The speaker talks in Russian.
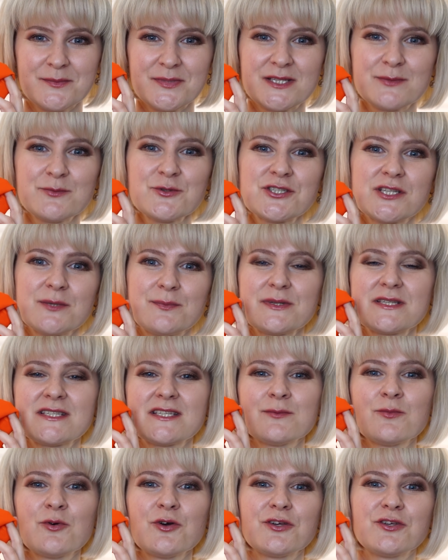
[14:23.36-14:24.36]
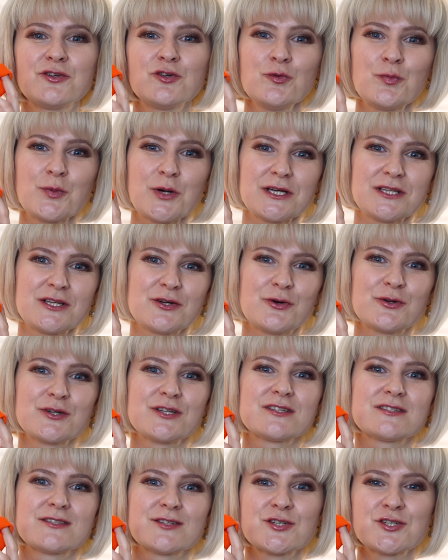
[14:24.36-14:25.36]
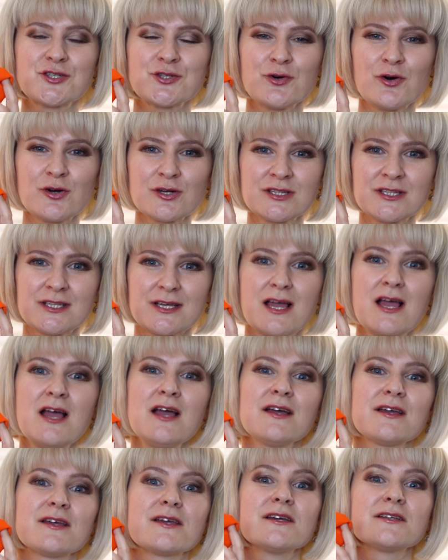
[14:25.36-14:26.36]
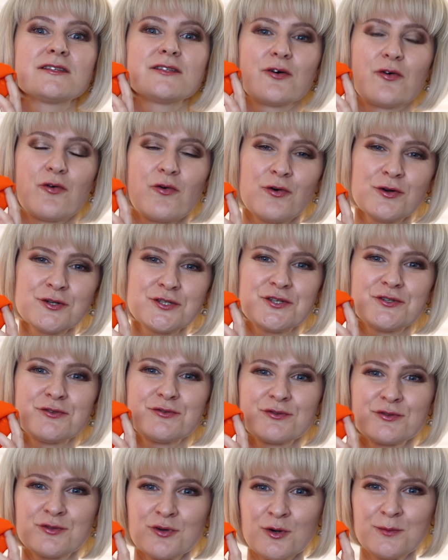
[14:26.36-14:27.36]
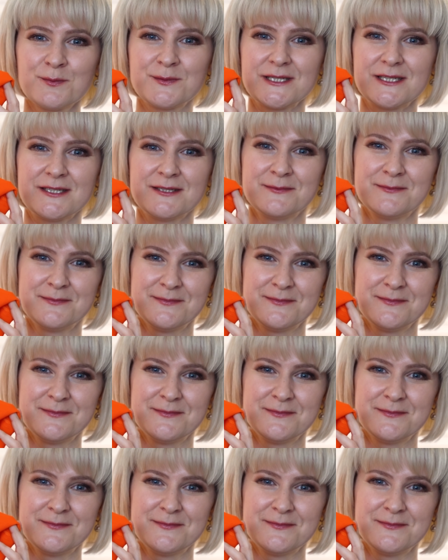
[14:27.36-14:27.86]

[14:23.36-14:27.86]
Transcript: потому что под самой юбкой находятся шорты, и это очень удобно.